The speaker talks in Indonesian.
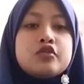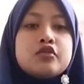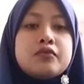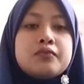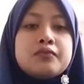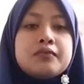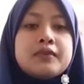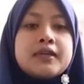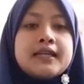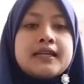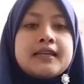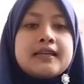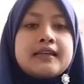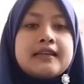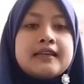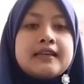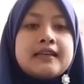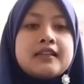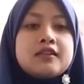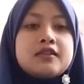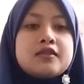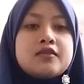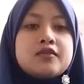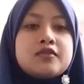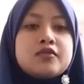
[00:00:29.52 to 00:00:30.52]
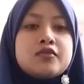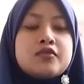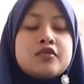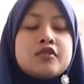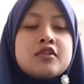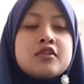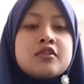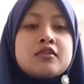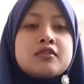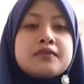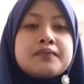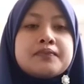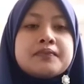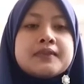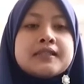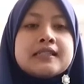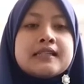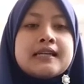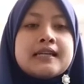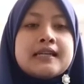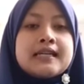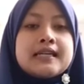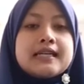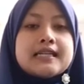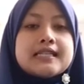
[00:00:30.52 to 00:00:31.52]
to make it work
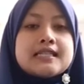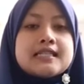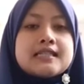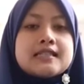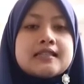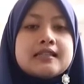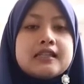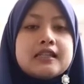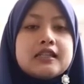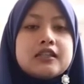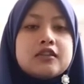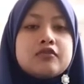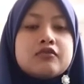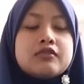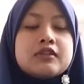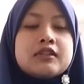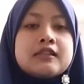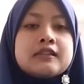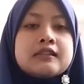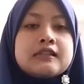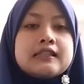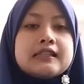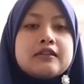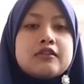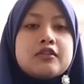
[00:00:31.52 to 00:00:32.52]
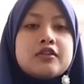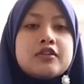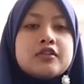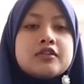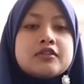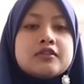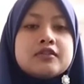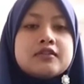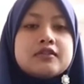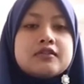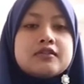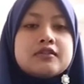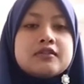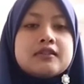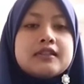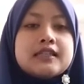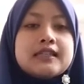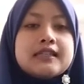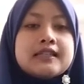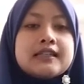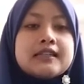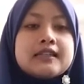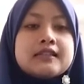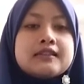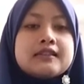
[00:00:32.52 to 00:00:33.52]
berhasil were on
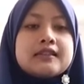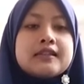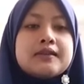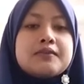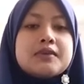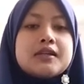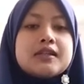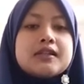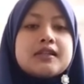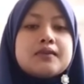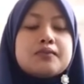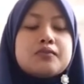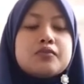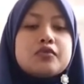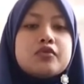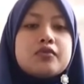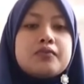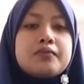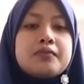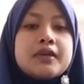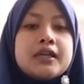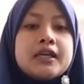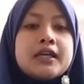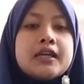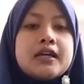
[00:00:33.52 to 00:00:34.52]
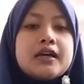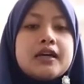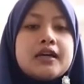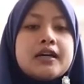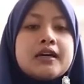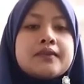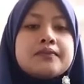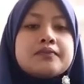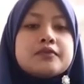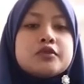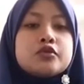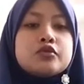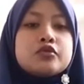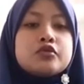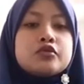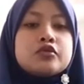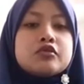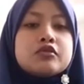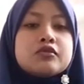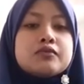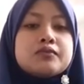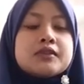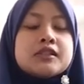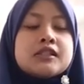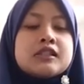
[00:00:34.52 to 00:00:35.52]
earth di mana bumi up
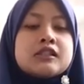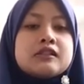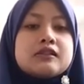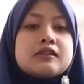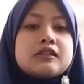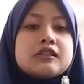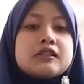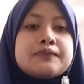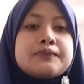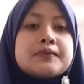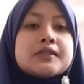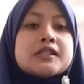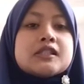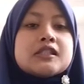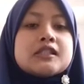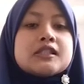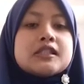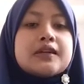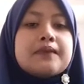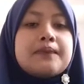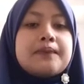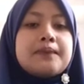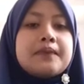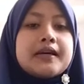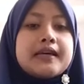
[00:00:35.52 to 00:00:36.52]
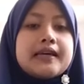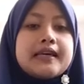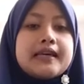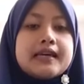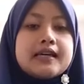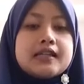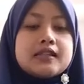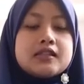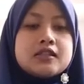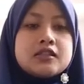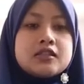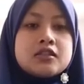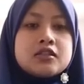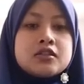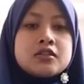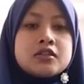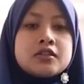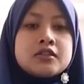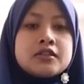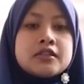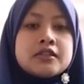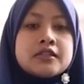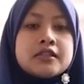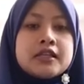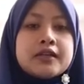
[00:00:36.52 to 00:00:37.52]
to pencapaian
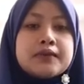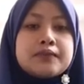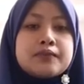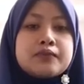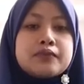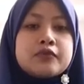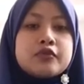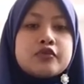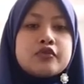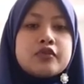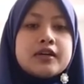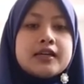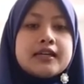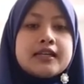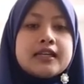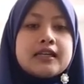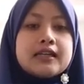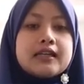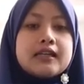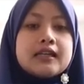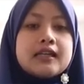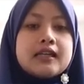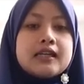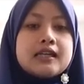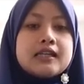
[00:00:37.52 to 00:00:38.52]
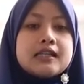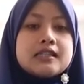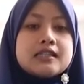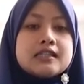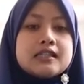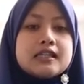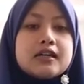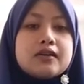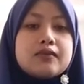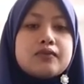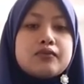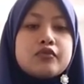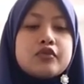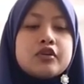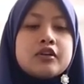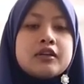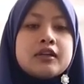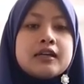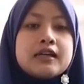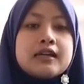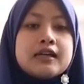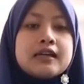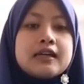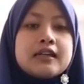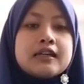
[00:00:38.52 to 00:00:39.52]
samway
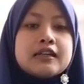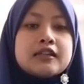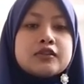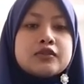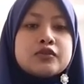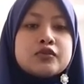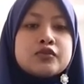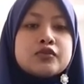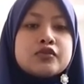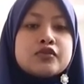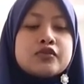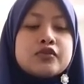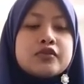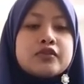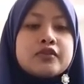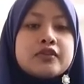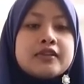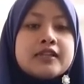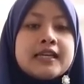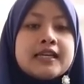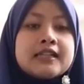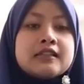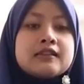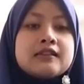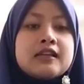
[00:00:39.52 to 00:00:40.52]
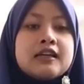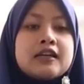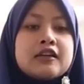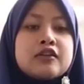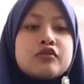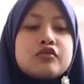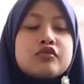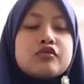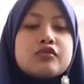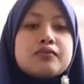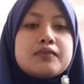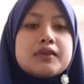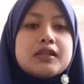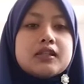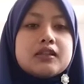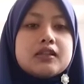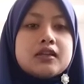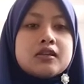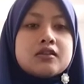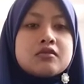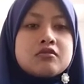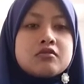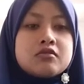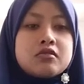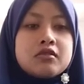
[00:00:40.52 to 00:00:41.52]
samway arguden
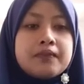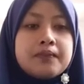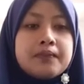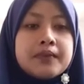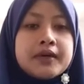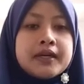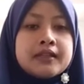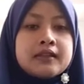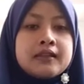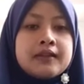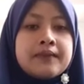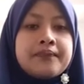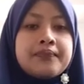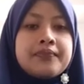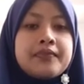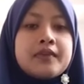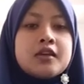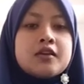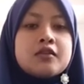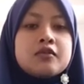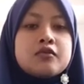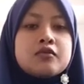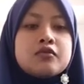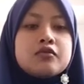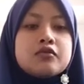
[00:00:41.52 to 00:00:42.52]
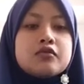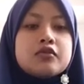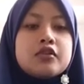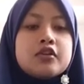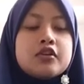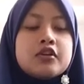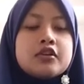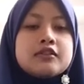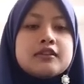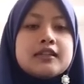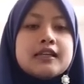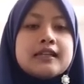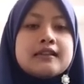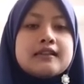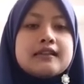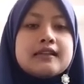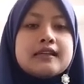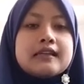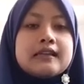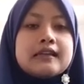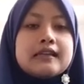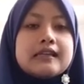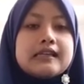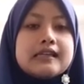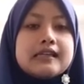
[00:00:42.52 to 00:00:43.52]
argumen yang sopan to note
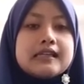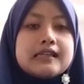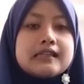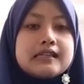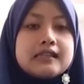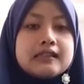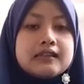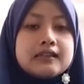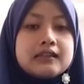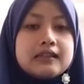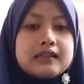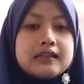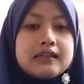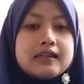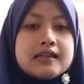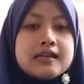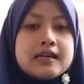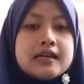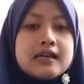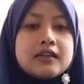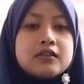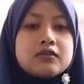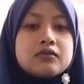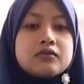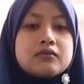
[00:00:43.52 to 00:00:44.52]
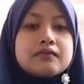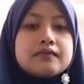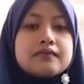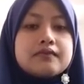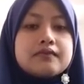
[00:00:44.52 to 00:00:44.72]
antara iya dan tidak